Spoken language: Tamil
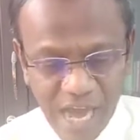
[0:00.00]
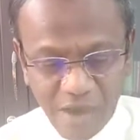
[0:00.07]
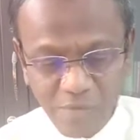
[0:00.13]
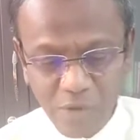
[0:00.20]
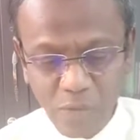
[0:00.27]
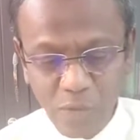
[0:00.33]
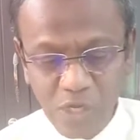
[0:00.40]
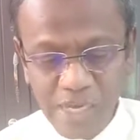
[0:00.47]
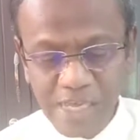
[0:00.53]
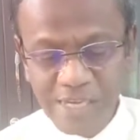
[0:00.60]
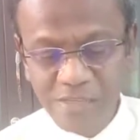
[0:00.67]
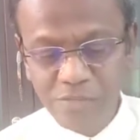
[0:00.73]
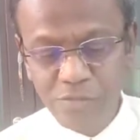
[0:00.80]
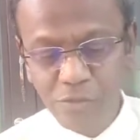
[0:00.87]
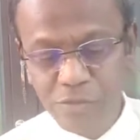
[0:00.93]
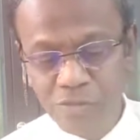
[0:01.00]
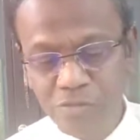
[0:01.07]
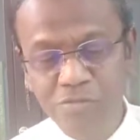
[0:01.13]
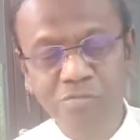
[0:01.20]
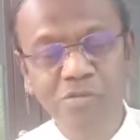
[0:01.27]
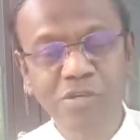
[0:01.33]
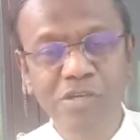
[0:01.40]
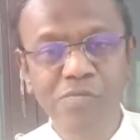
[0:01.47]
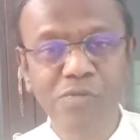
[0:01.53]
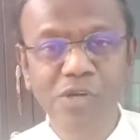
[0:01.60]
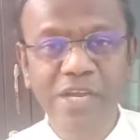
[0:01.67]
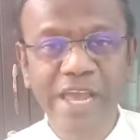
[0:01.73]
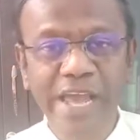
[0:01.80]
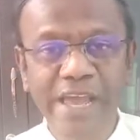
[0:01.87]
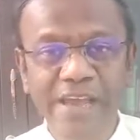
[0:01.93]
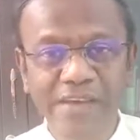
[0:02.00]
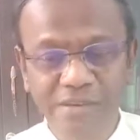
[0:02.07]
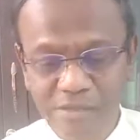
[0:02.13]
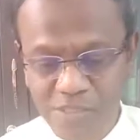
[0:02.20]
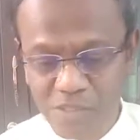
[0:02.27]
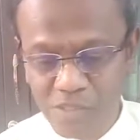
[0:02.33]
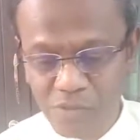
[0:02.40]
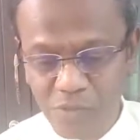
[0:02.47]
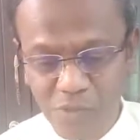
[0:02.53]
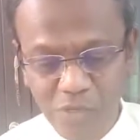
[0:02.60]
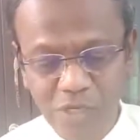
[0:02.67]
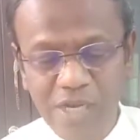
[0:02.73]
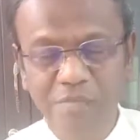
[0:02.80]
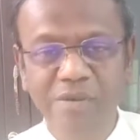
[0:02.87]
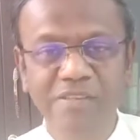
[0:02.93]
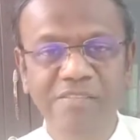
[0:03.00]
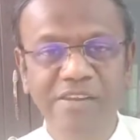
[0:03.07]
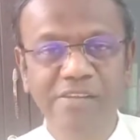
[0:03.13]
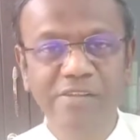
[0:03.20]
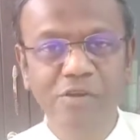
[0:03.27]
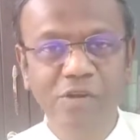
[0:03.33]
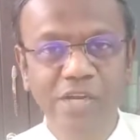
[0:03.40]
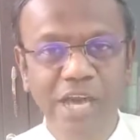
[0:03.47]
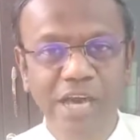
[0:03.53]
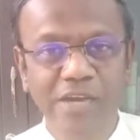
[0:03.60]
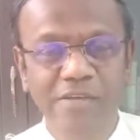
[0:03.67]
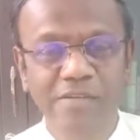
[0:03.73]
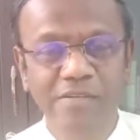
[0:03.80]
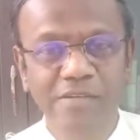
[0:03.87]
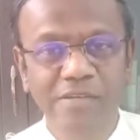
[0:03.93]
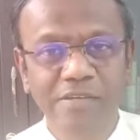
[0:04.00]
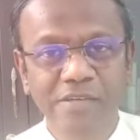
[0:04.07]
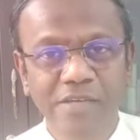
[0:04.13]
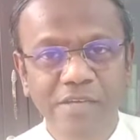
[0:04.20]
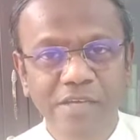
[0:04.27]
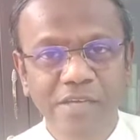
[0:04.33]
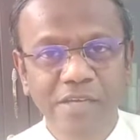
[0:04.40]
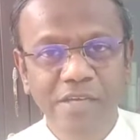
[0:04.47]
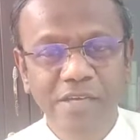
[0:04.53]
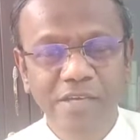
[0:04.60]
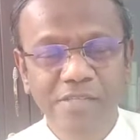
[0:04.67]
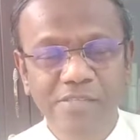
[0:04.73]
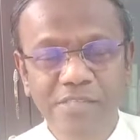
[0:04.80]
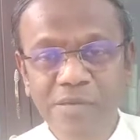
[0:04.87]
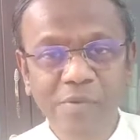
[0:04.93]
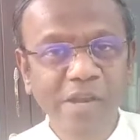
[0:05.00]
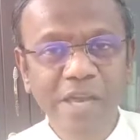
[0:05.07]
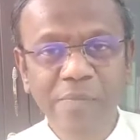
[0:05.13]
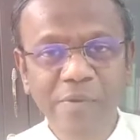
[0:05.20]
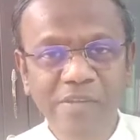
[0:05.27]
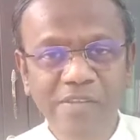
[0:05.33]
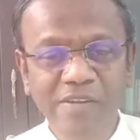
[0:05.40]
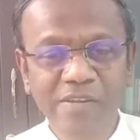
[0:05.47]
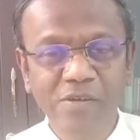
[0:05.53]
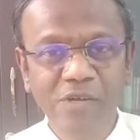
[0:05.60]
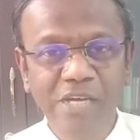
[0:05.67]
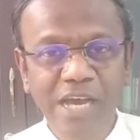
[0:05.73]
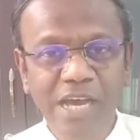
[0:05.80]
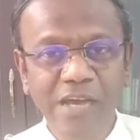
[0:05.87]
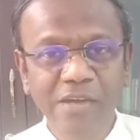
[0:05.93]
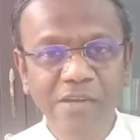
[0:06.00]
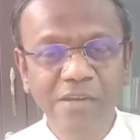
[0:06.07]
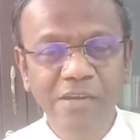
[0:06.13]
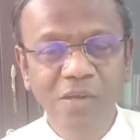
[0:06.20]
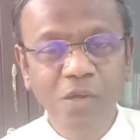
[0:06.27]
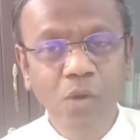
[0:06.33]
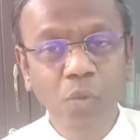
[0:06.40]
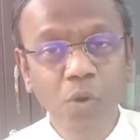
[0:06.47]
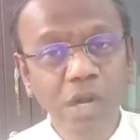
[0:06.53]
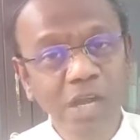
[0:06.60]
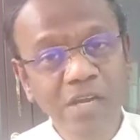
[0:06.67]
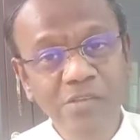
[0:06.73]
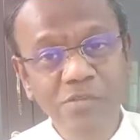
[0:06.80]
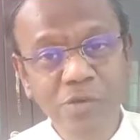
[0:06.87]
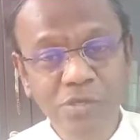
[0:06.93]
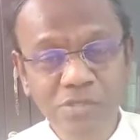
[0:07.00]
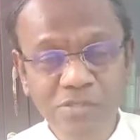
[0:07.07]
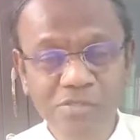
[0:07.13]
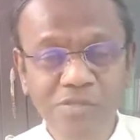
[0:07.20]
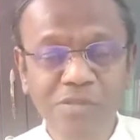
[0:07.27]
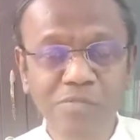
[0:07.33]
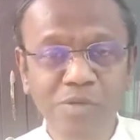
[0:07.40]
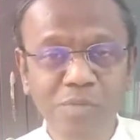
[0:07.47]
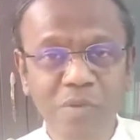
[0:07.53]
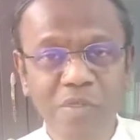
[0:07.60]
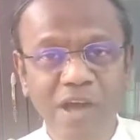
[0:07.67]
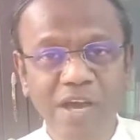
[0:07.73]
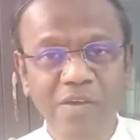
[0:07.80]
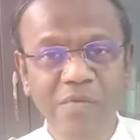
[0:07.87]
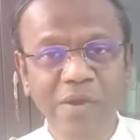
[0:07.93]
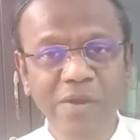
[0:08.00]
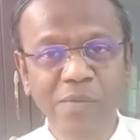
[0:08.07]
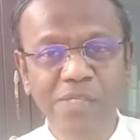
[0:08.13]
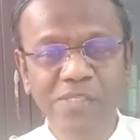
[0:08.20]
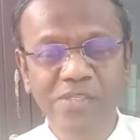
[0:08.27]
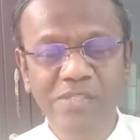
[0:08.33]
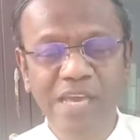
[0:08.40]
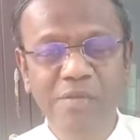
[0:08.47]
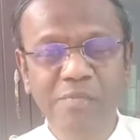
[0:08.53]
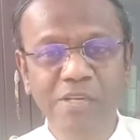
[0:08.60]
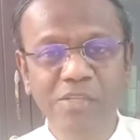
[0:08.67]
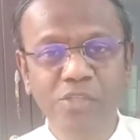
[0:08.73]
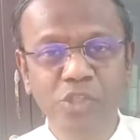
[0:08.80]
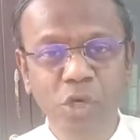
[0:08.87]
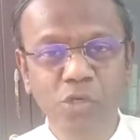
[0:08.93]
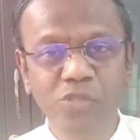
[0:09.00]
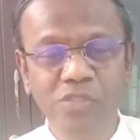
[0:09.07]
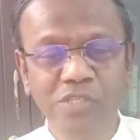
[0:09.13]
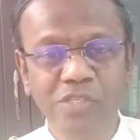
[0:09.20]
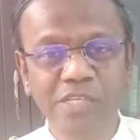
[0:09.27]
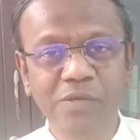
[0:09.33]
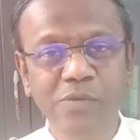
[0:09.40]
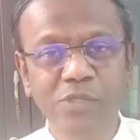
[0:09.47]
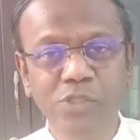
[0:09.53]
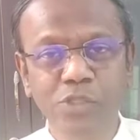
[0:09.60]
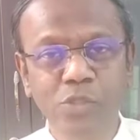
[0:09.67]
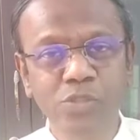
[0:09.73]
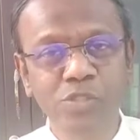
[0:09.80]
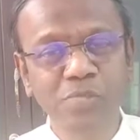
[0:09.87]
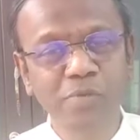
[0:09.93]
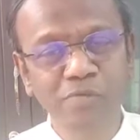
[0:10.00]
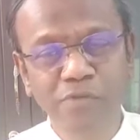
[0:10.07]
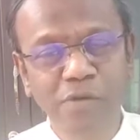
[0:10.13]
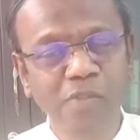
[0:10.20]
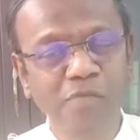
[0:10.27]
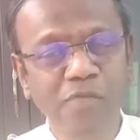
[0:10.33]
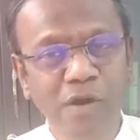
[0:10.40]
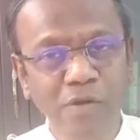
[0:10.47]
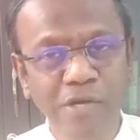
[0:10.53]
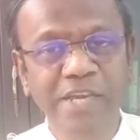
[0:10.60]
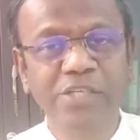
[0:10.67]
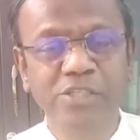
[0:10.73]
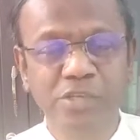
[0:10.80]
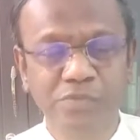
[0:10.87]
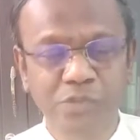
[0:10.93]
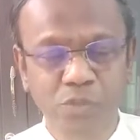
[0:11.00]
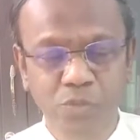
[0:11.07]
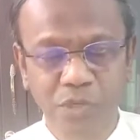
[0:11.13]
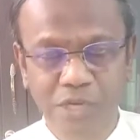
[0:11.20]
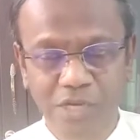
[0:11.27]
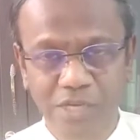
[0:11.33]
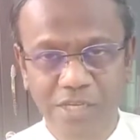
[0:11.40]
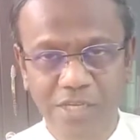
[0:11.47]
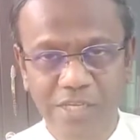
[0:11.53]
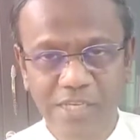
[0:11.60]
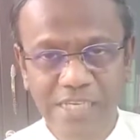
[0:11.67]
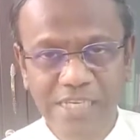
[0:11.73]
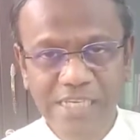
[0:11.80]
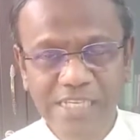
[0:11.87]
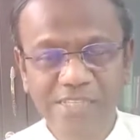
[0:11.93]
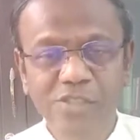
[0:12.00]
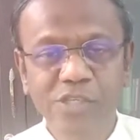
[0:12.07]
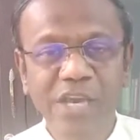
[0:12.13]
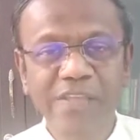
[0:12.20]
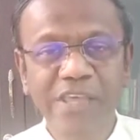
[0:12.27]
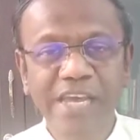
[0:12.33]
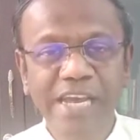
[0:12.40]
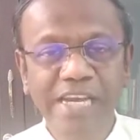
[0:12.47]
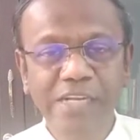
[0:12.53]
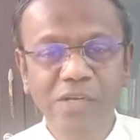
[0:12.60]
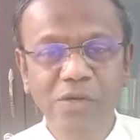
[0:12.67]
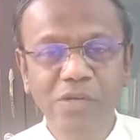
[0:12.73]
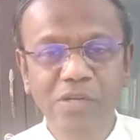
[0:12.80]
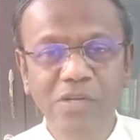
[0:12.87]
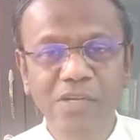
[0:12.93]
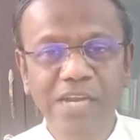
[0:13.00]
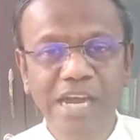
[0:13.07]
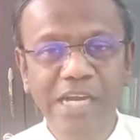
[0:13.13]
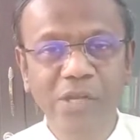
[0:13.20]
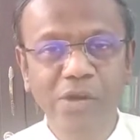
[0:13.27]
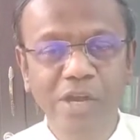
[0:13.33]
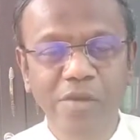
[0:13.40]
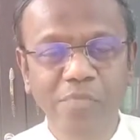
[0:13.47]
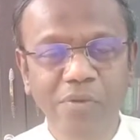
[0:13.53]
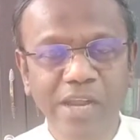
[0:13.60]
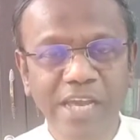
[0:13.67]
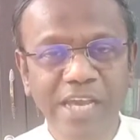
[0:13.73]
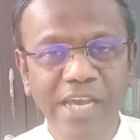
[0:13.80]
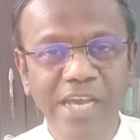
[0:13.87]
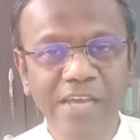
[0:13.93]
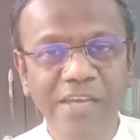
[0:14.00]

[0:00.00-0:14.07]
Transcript: அவர் உலக தோற்றத்துக்கு முன்னே கிறிஸ்துவுக்குள் நம்மை தெரிந்து கொண்டார் சீமன் எப்போ தெரிந்து கொண்டார் உலக தோற்றத்துக்கு முன்பதாக when was Simon chosen he was chosen before the foundation of this world இந்த செய்தியை கேட்டுக்கொண்டிருக்கிற ஆண்டவருடைய பிள்ளைங்க